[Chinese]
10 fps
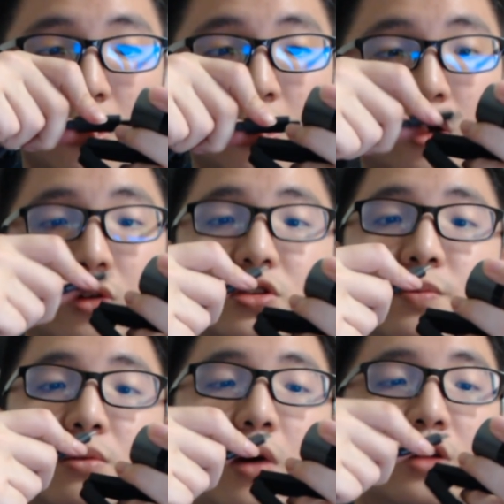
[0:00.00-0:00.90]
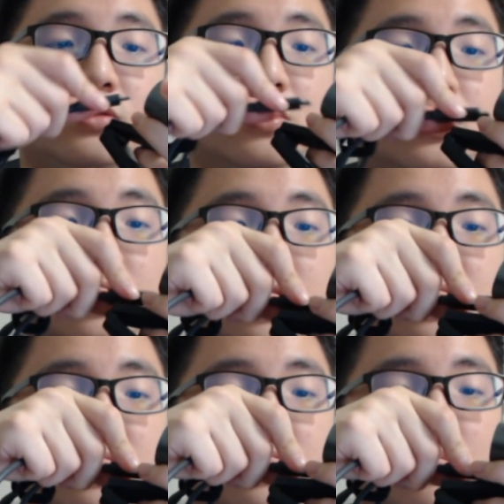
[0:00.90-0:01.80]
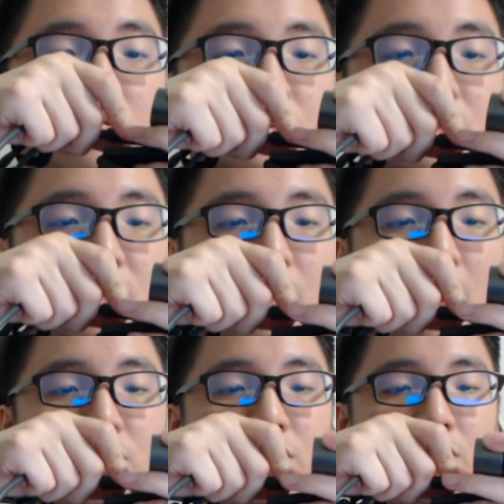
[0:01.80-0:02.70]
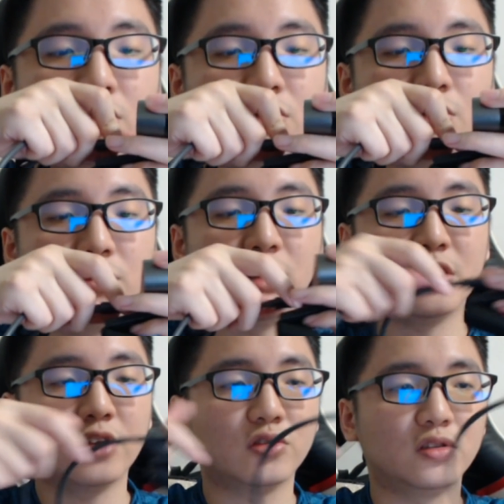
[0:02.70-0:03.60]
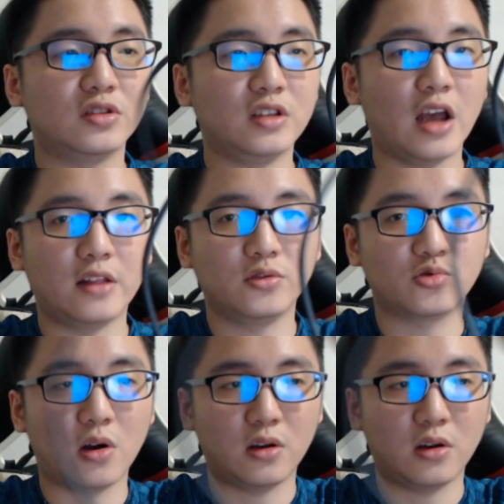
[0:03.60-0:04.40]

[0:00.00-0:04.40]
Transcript: 呃，这边的话基本上都可以使用了，剩下的话都等于我们等一下就是直接安装，